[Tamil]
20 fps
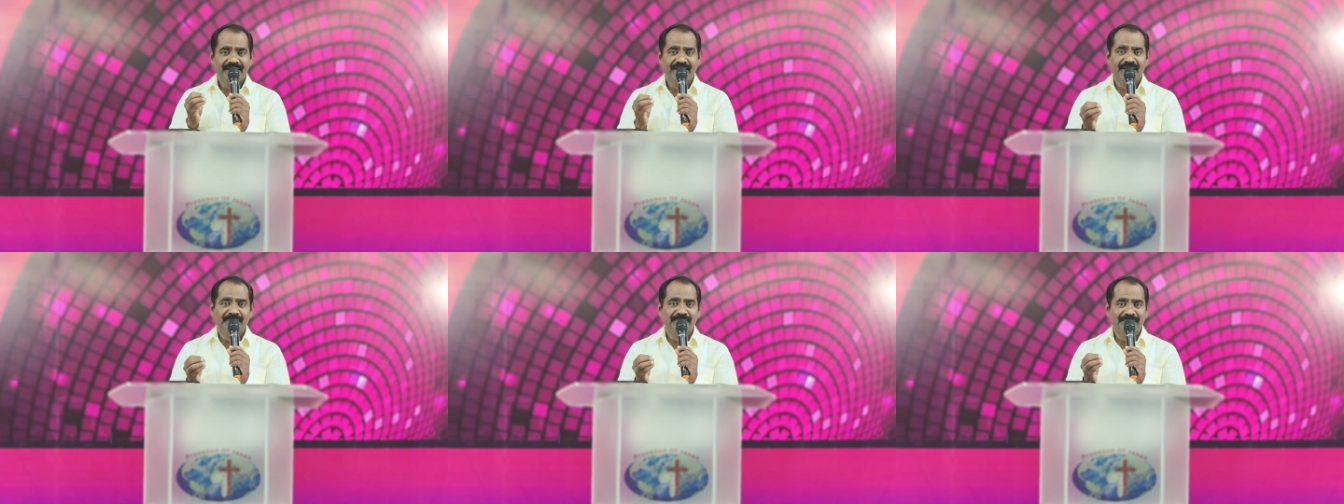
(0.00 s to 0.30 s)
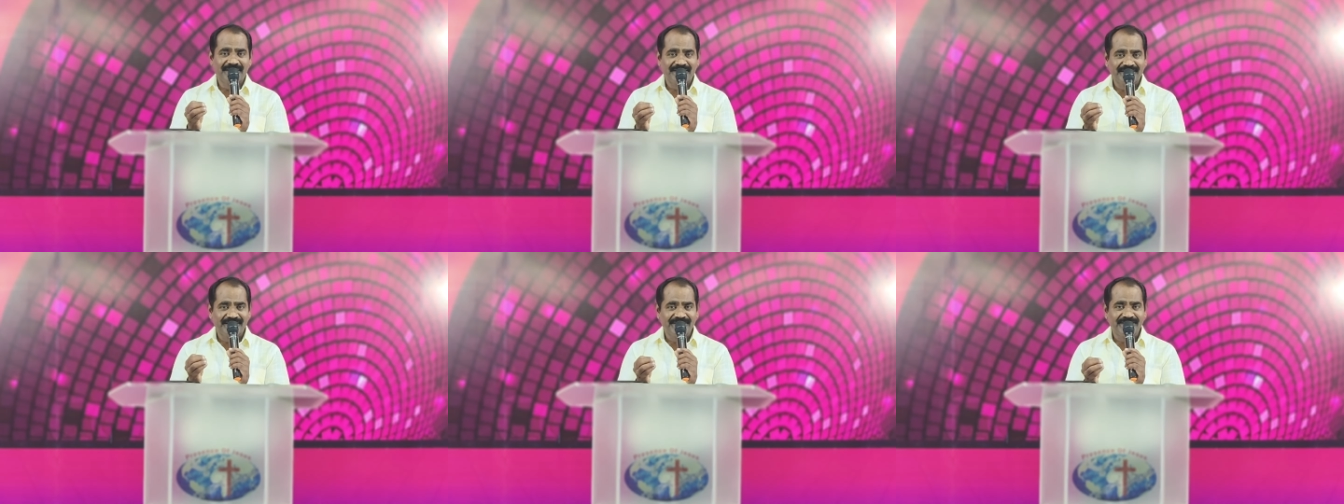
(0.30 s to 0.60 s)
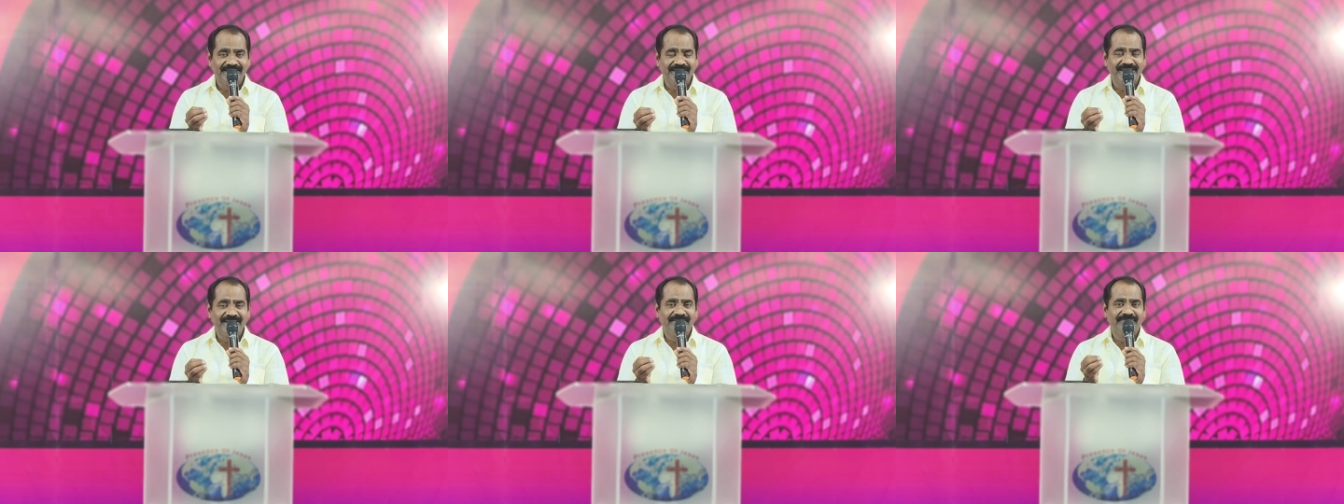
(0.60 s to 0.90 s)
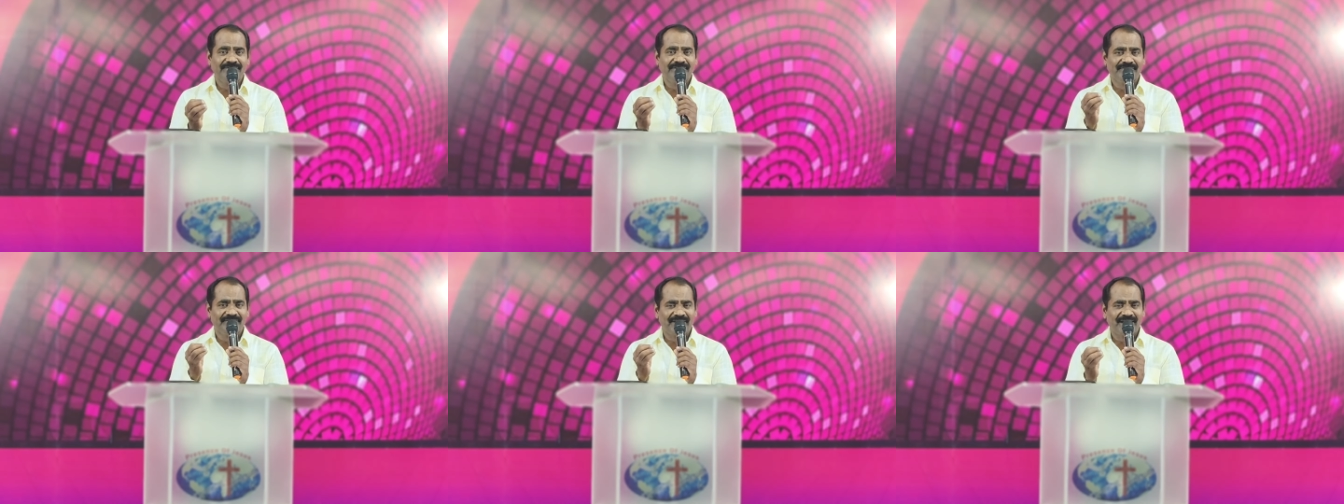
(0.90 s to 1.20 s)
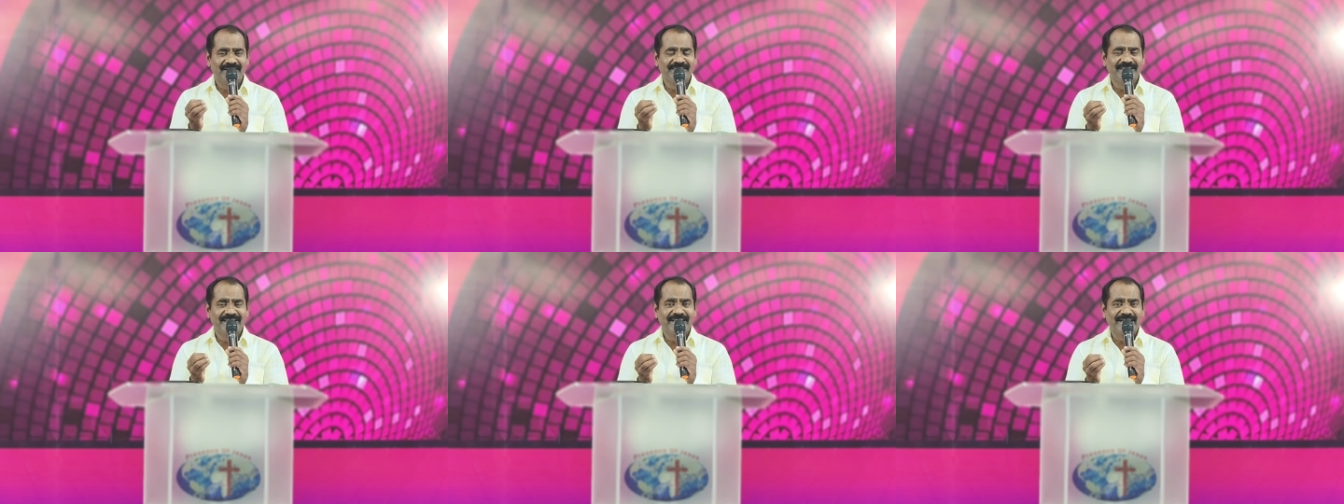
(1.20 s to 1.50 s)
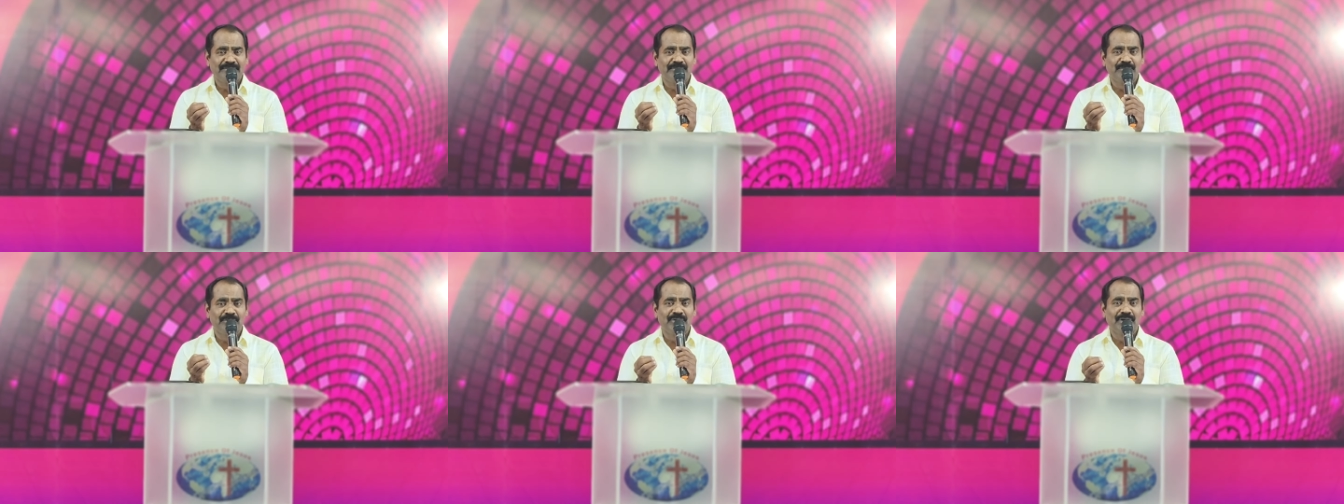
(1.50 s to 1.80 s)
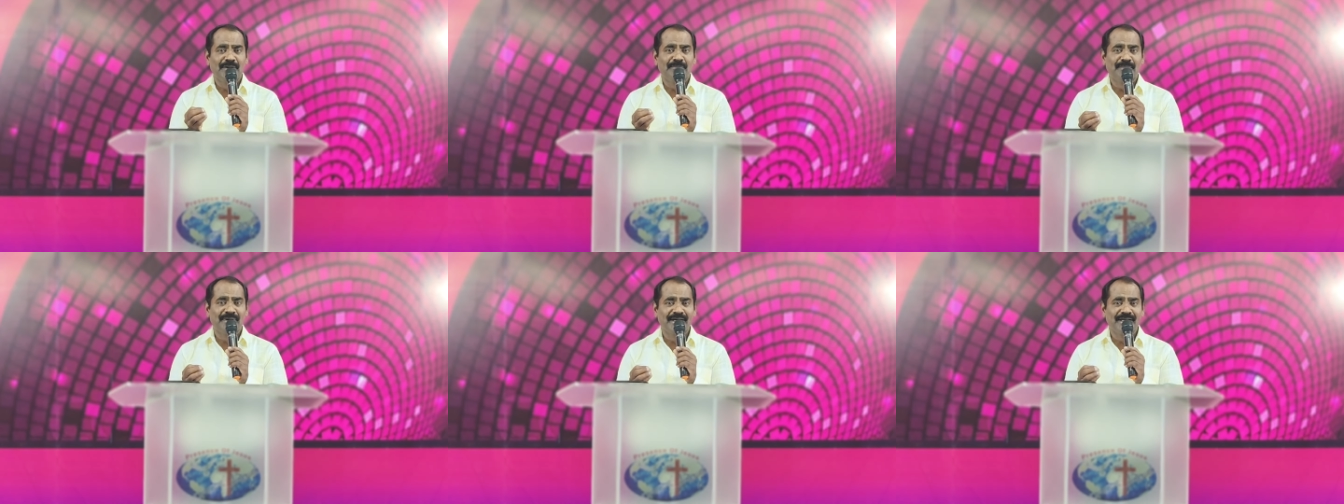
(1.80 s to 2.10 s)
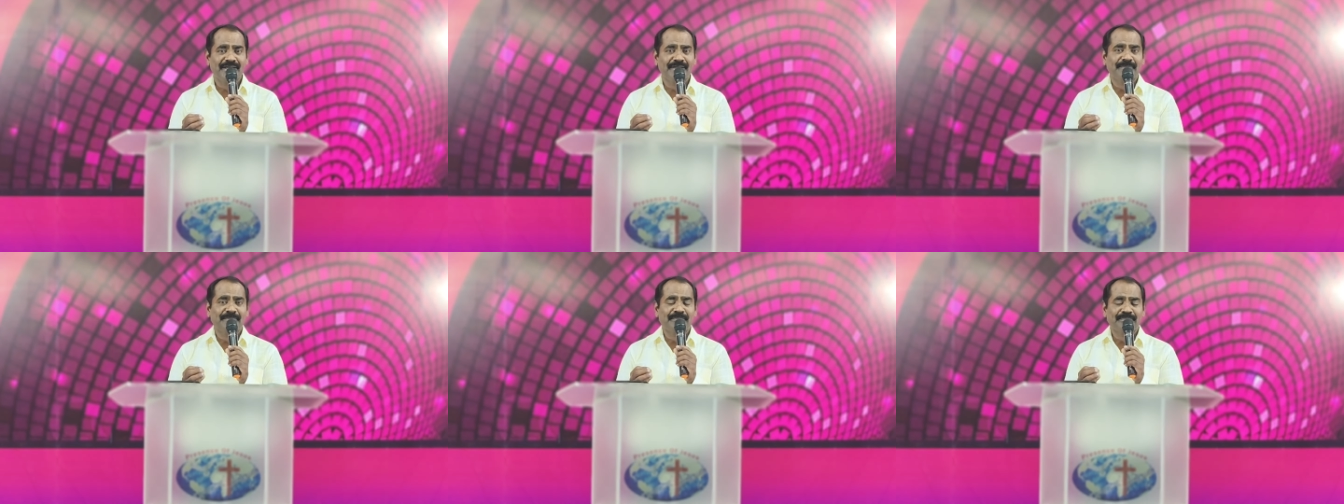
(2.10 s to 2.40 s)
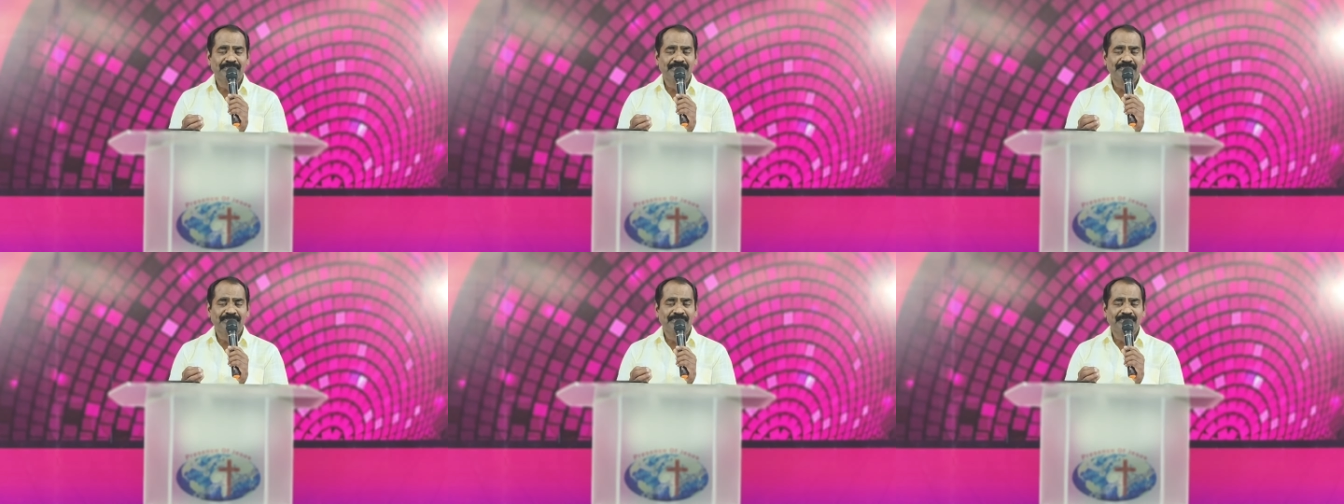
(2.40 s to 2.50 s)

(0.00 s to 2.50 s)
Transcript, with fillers: நாம் இந்த தேவ வார்த்தையின் மூலமாய்